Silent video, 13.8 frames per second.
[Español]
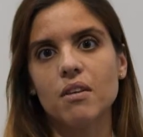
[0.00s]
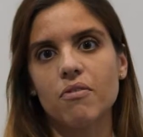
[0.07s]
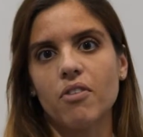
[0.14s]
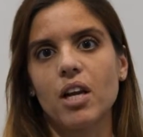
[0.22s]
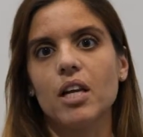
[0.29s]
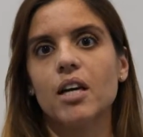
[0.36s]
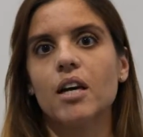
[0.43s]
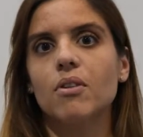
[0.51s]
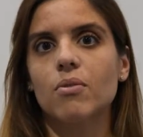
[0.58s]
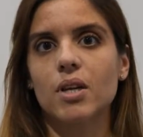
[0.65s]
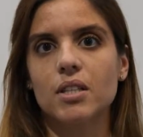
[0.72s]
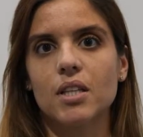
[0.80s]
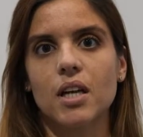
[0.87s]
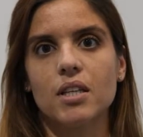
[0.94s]
cefalea
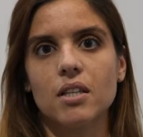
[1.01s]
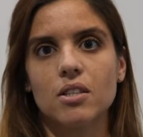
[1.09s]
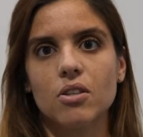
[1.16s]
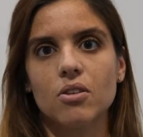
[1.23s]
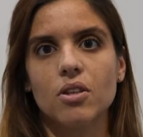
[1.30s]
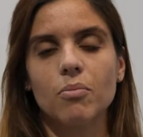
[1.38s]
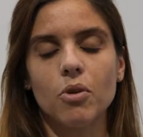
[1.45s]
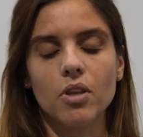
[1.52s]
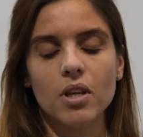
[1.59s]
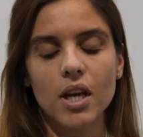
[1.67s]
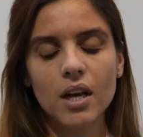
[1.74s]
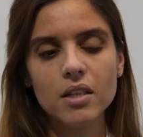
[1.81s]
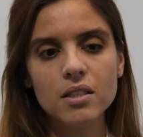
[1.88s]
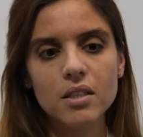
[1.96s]
durante la sesión de
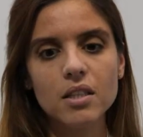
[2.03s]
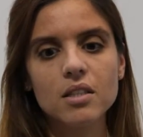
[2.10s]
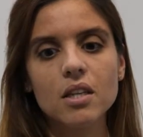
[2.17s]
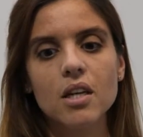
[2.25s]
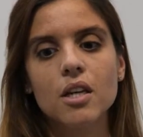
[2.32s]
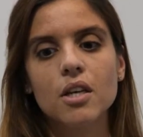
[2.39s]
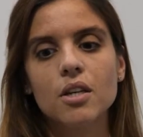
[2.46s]
hemodiálisis,